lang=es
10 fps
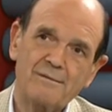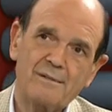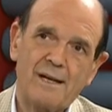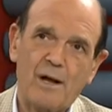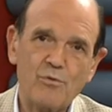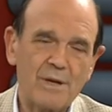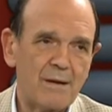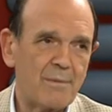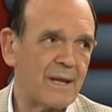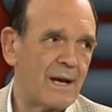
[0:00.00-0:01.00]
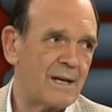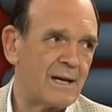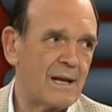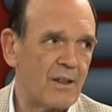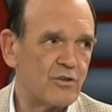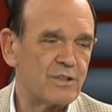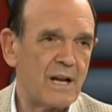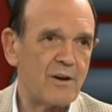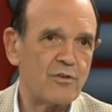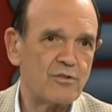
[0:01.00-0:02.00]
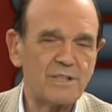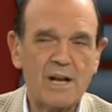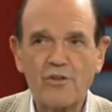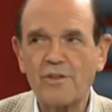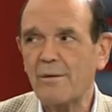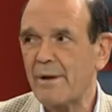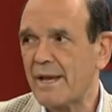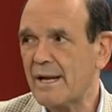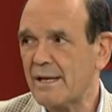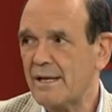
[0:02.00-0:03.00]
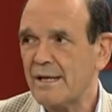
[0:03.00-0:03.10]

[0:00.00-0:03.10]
a la una de la mañana, a las doce de la noche, a las dos de la mañana,